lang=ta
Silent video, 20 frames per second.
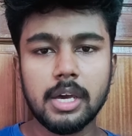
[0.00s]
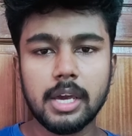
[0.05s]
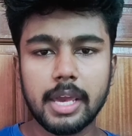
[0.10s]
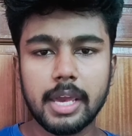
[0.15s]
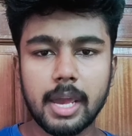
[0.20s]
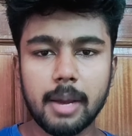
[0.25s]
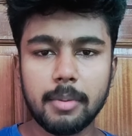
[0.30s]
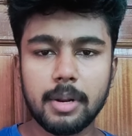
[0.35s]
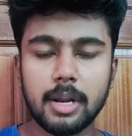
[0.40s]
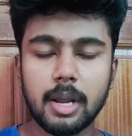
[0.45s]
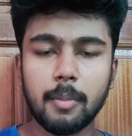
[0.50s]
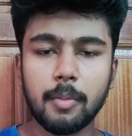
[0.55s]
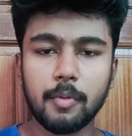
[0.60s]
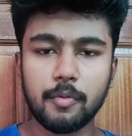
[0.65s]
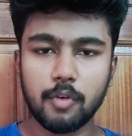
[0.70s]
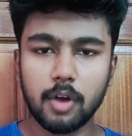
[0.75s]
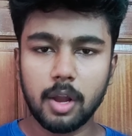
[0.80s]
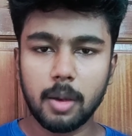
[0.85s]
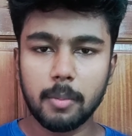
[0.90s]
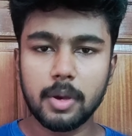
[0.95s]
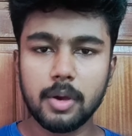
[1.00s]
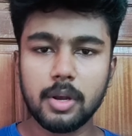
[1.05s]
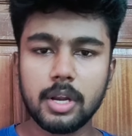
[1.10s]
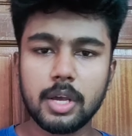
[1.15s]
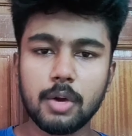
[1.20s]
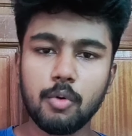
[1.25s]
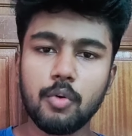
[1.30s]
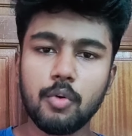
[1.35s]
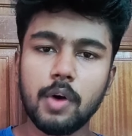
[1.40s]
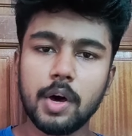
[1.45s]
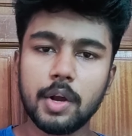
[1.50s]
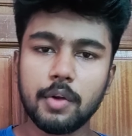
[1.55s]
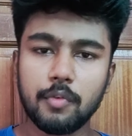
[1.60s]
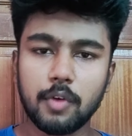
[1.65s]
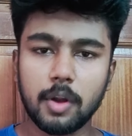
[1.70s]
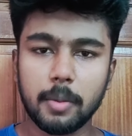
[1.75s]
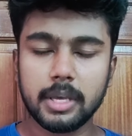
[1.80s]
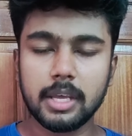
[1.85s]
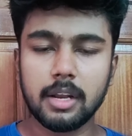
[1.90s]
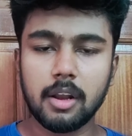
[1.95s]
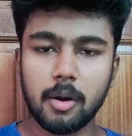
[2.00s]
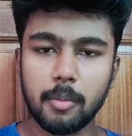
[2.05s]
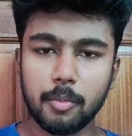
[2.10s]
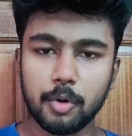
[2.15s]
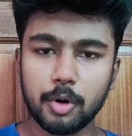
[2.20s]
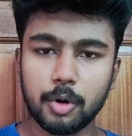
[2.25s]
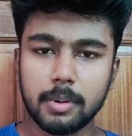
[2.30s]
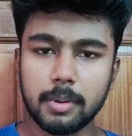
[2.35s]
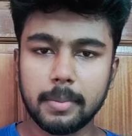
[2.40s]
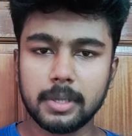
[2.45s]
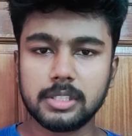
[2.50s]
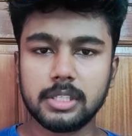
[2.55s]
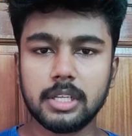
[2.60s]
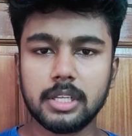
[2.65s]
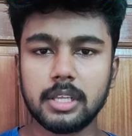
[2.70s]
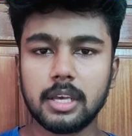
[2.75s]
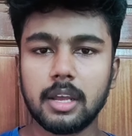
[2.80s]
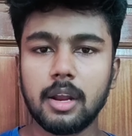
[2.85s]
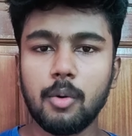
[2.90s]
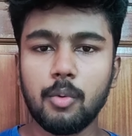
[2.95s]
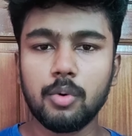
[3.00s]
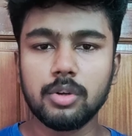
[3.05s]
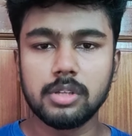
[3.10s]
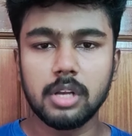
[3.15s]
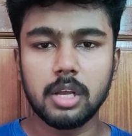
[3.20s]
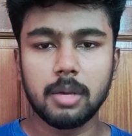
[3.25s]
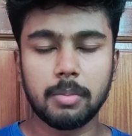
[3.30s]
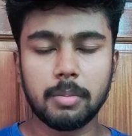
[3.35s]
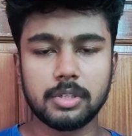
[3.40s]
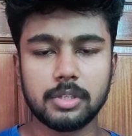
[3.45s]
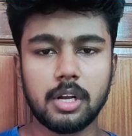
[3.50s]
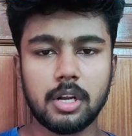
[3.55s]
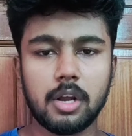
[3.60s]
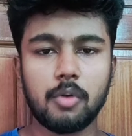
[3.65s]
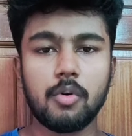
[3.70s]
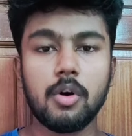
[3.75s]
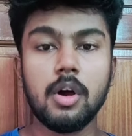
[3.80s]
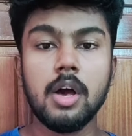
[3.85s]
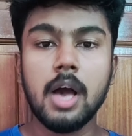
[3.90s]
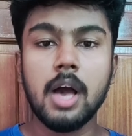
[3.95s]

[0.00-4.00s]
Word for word: ஏன் அப்படின்னா இப்போ ஃபுல்லாமே நீங்கள் ஒரு வாரம் ஃபுல்லாமே லா மட்டுமே படிச்சுட்டு இருந்தீங்கன்னா ஒரு சில ப்ரெஷர் ஆகும்